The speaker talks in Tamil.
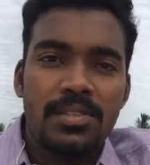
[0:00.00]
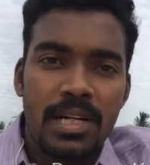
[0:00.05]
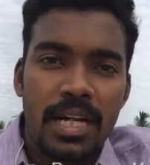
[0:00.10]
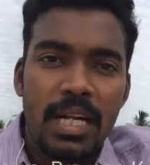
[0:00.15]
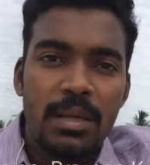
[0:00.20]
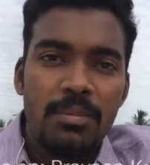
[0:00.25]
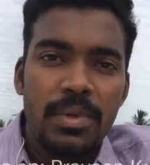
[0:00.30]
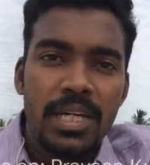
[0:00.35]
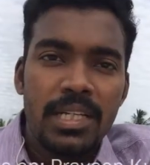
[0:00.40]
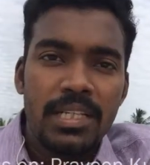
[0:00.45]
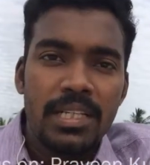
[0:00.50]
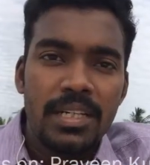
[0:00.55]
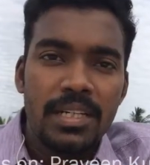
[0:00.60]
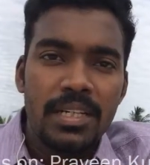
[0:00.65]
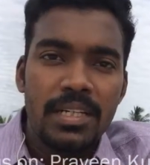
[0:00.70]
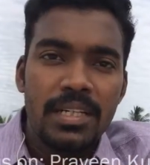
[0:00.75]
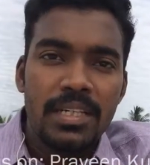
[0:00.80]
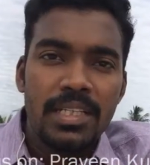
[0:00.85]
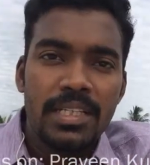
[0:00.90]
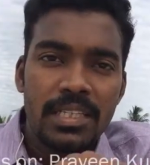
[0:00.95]
கண்டிப்பாக இந்த
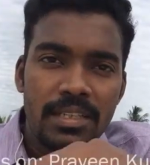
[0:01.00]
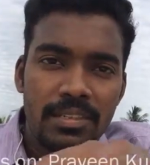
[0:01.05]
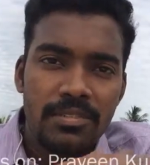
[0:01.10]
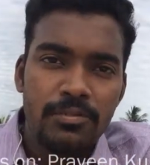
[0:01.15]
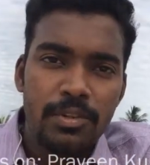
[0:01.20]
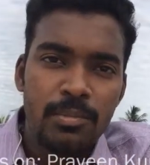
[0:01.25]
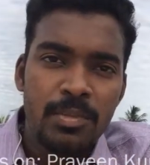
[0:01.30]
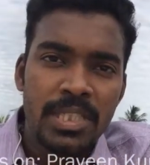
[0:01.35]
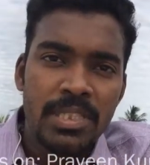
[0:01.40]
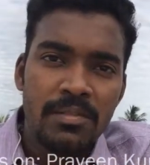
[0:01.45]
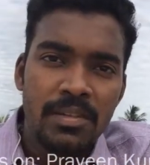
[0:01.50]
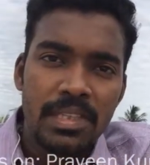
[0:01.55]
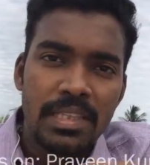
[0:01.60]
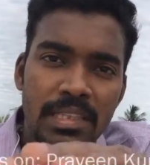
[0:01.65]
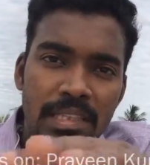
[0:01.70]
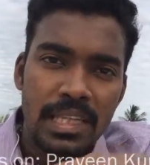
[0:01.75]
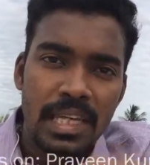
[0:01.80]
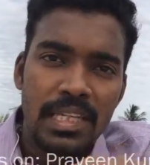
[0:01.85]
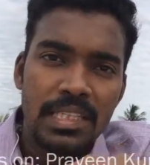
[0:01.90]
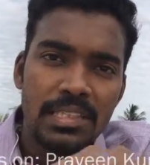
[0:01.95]
இந்த இன்ஃபர்மேஷன்
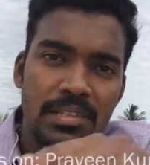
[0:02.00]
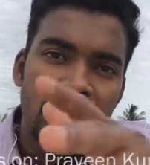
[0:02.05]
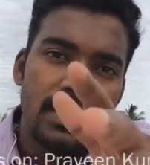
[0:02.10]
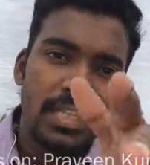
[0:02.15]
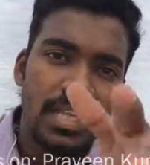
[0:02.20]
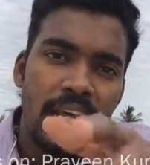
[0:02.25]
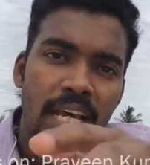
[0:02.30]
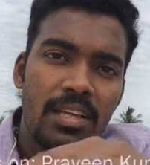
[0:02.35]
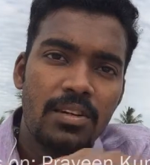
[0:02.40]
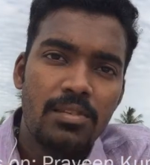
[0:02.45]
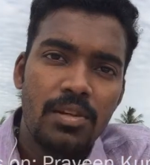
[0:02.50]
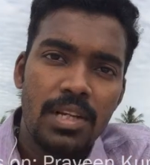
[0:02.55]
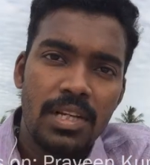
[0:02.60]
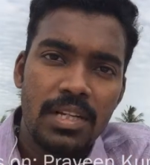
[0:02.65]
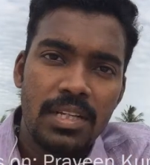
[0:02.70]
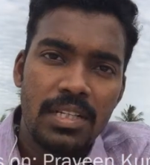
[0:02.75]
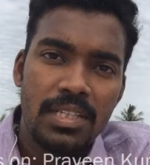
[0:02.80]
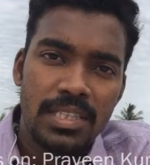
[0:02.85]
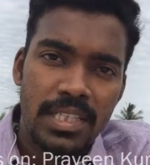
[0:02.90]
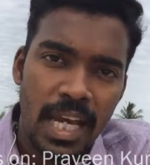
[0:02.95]
வந்து தெரிஞ்சவங்க
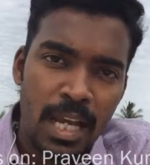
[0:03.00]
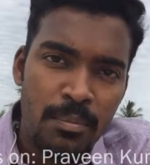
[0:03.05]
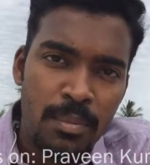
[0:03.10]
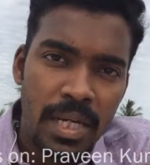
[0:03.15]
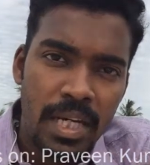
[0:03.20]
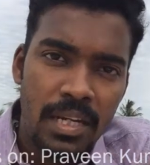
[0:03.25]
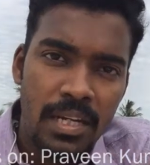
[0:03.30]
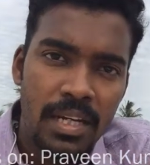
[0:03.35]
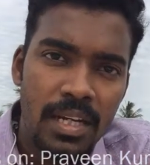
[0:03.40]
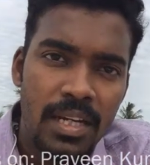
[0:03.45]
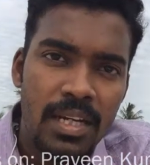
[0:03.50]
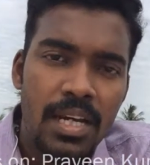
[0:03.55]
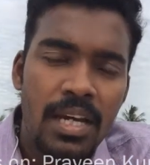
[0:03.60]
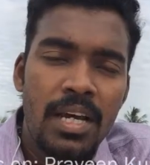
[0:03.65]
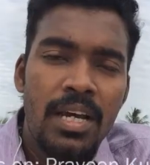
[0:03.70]
தெரியாதவங்களுக்கு ஷேர் பண்ணுங்கள்